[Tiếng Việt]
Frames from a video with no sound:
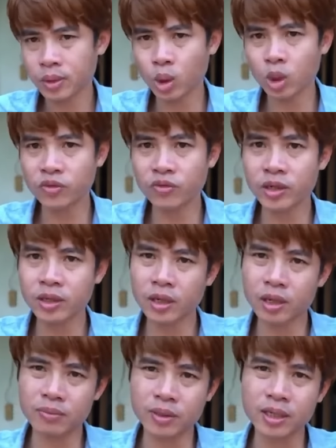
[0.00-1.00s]
Lỗi với
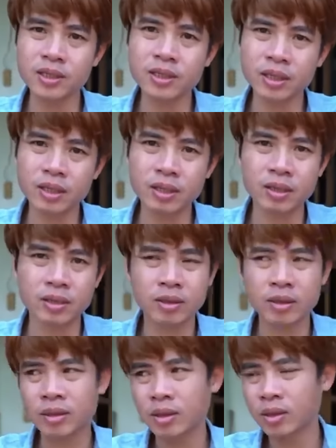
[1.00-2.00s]
lầm cái gì
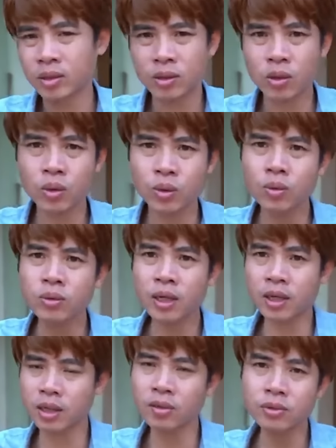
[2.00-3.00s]
Cô đúng
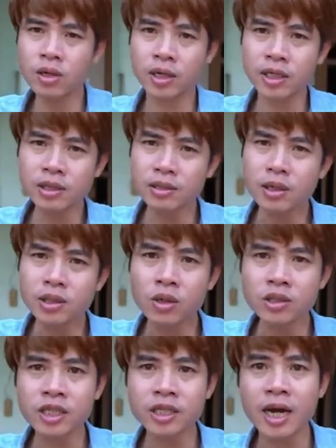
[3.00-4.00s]
là không được cái nước
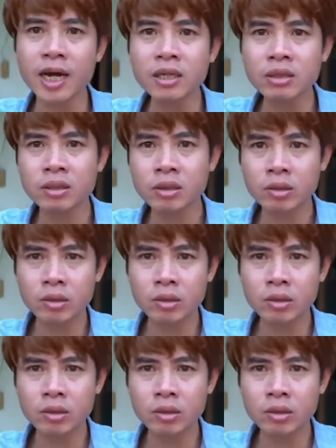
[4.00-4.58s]
non gì cả